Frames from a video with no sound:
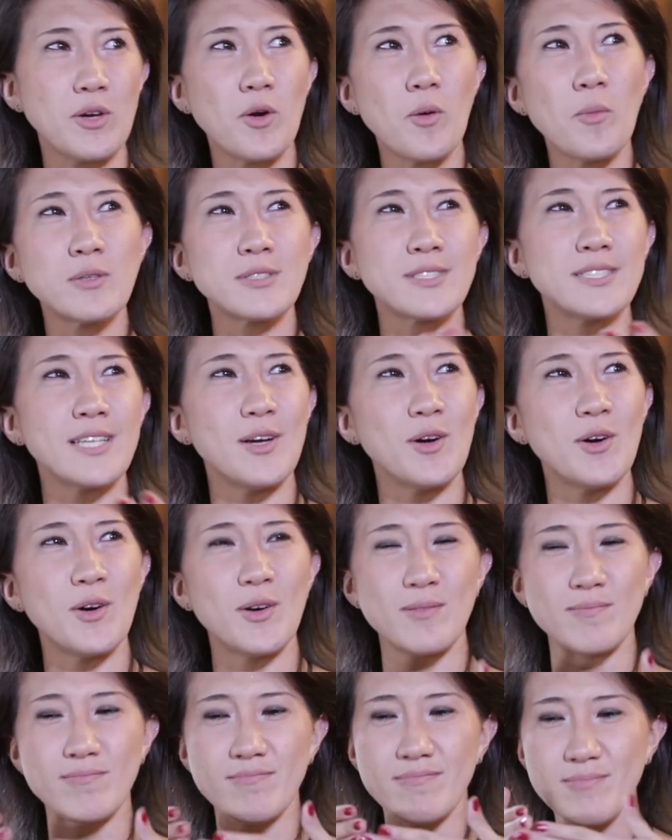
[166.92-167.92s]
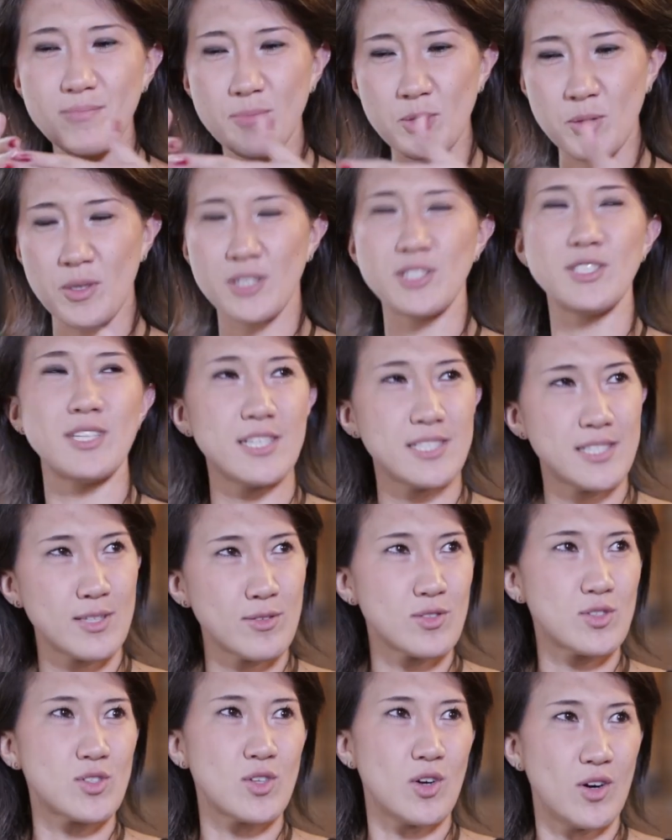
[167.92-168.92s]
tem como ser para uma
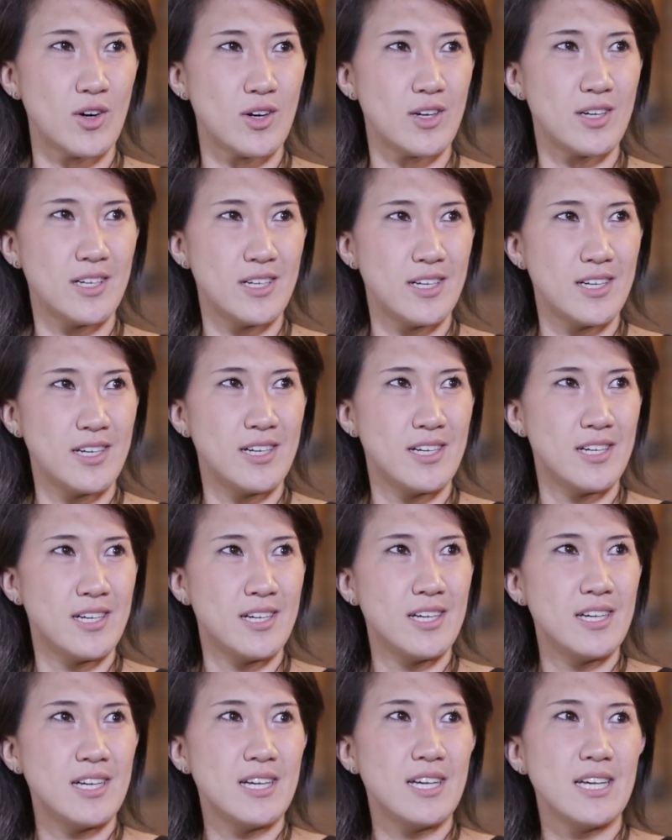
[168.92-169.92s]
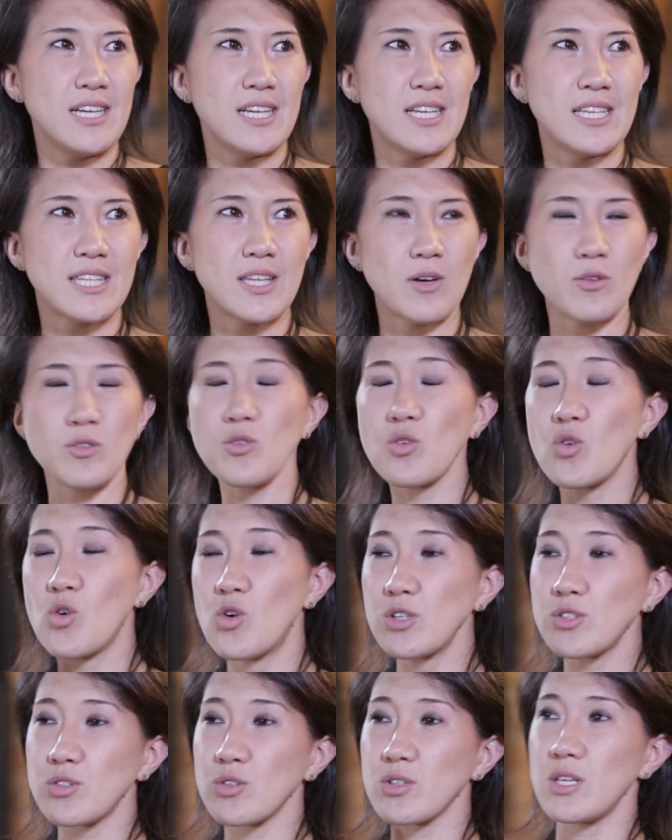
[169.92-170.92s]
direção só. Então, no
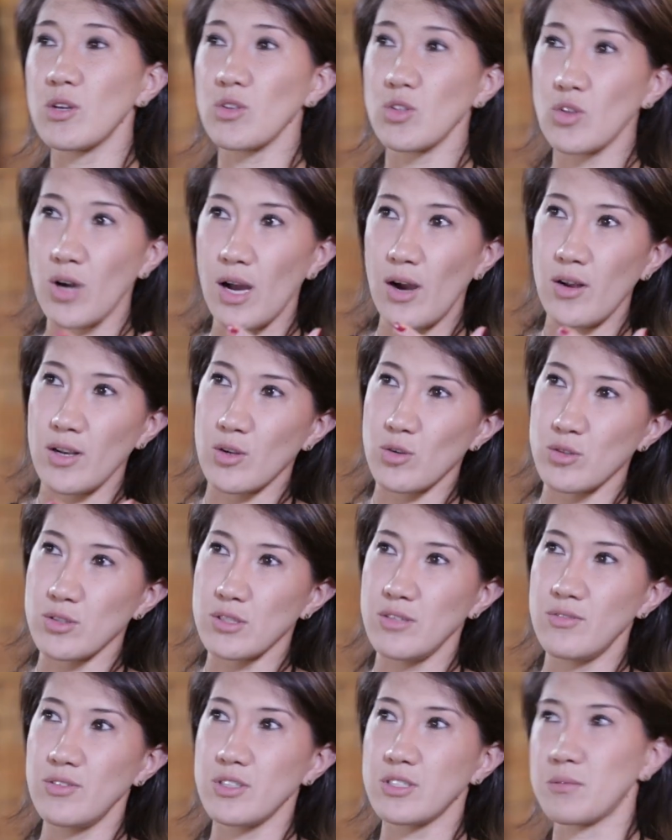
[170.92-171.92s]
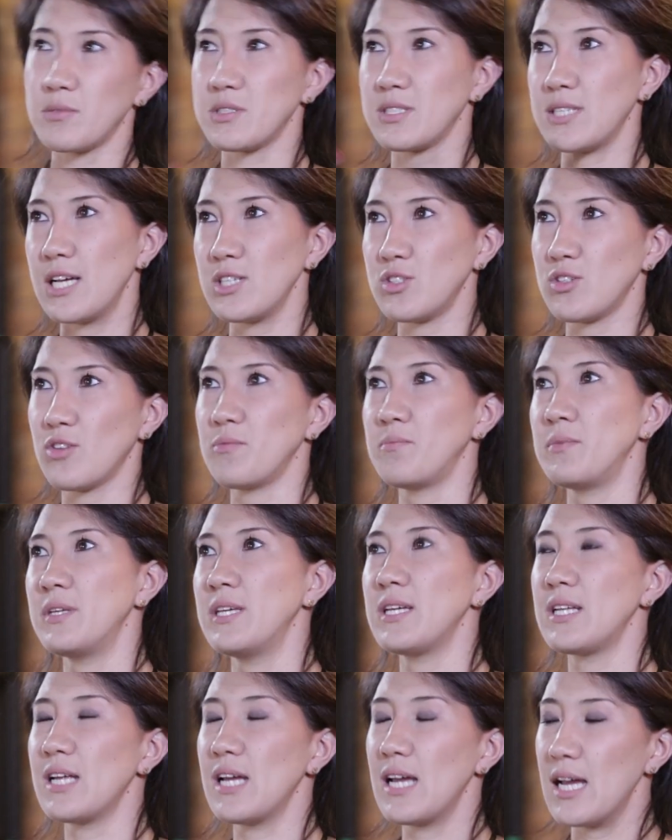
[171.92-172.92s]
curso que eu dou aula, inclusive, que chama Science of
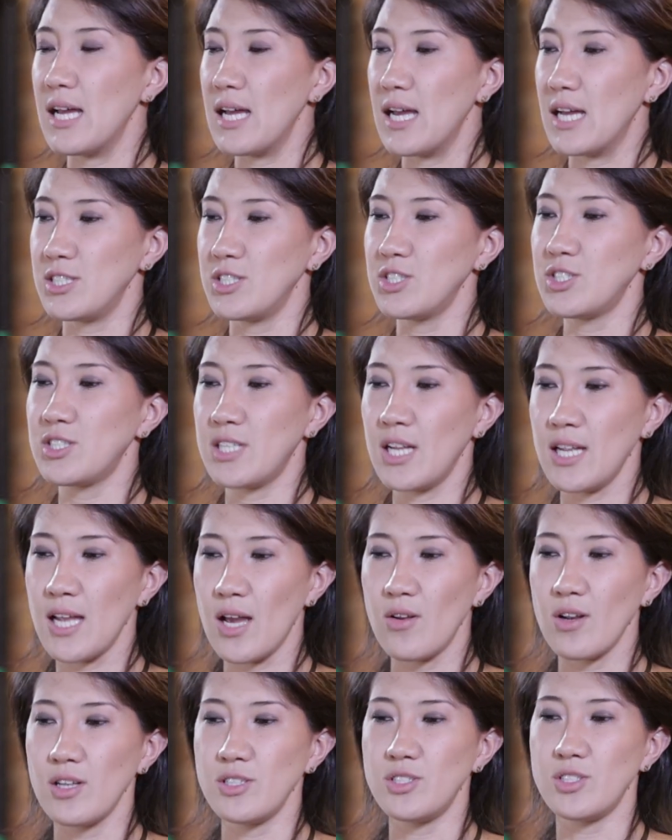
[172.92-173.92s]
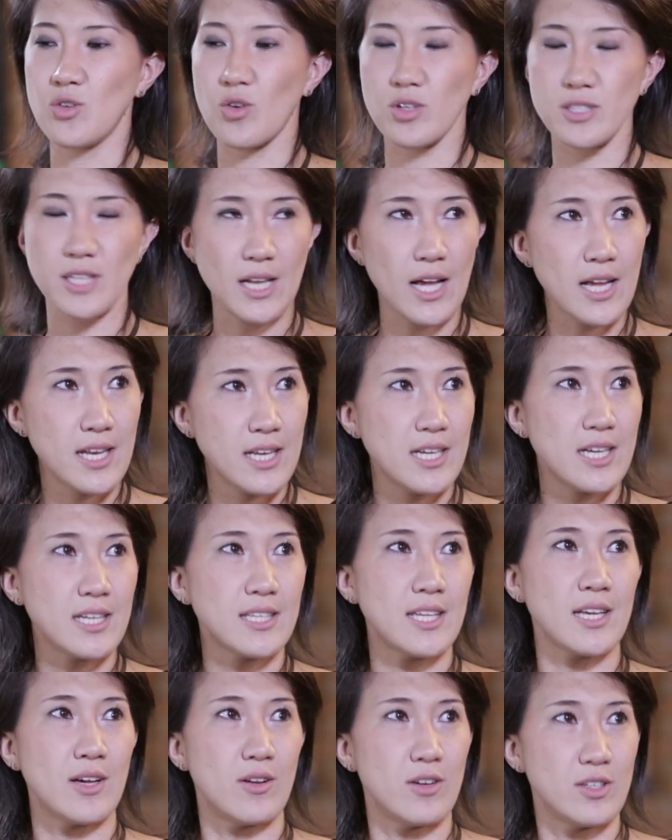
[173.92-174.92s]
Beer, é, a gente tem aula de coquetelaria,
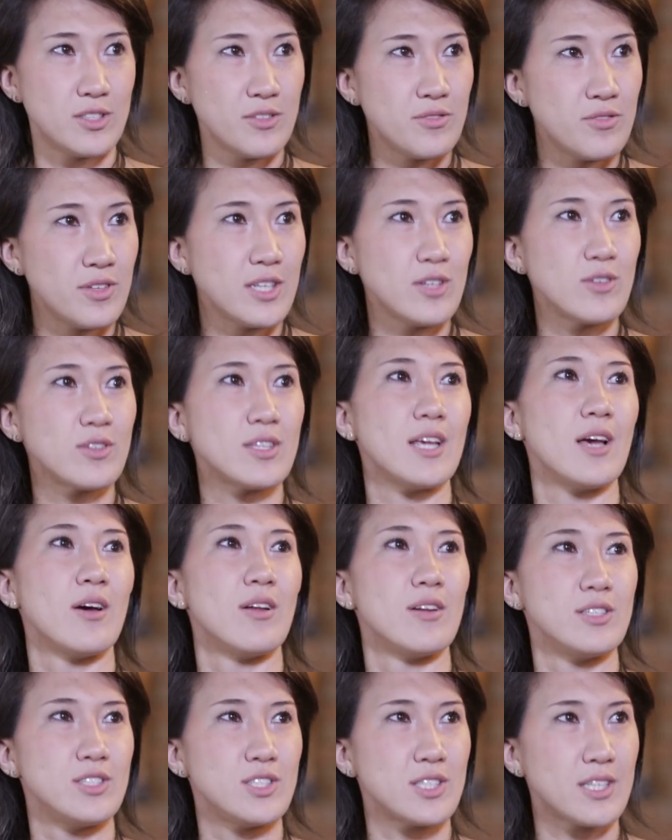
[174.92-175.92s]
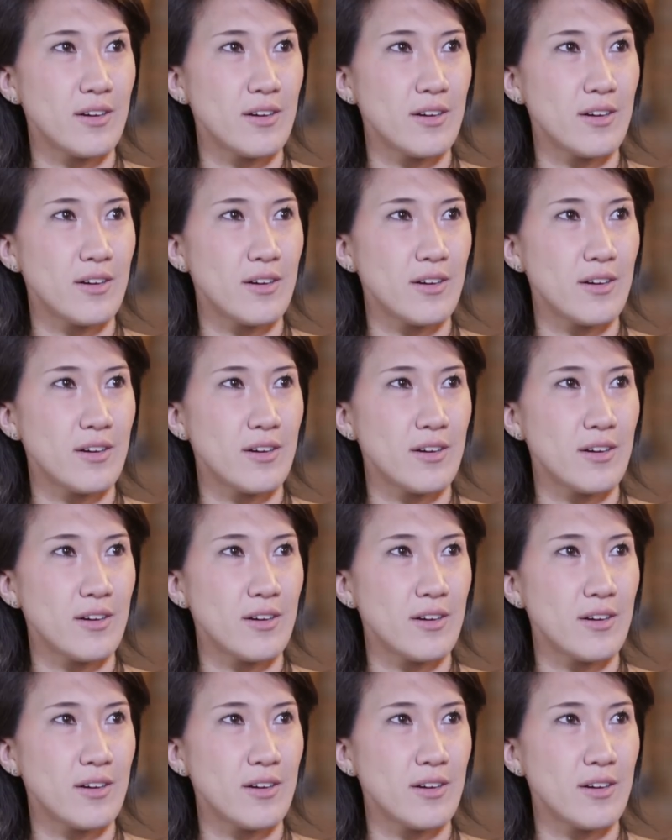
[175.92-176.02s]
tem aula de vinho, tem aula de